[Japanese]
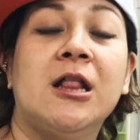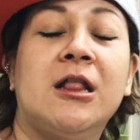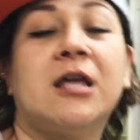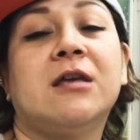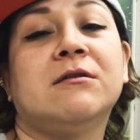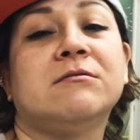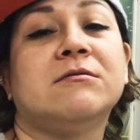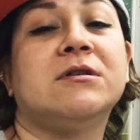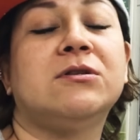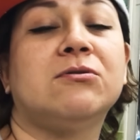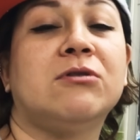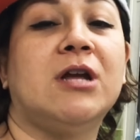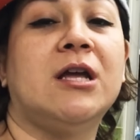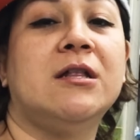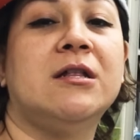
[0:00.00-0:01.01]
できるんです
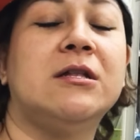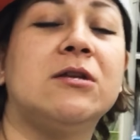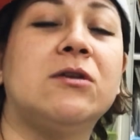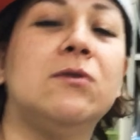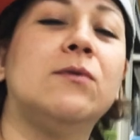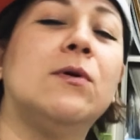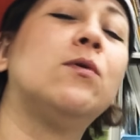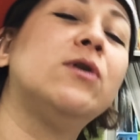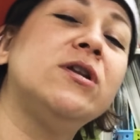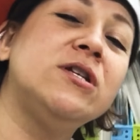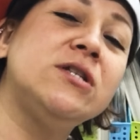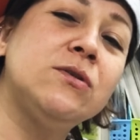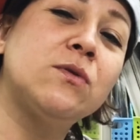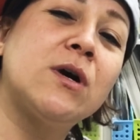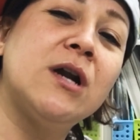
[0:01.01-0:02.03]
よね。なんで今日はこれ
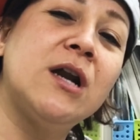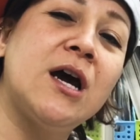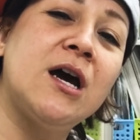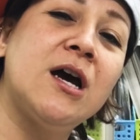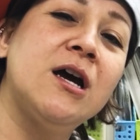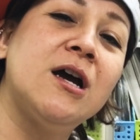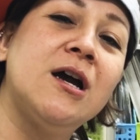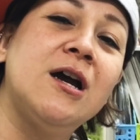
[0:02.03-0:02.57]
にしようかな。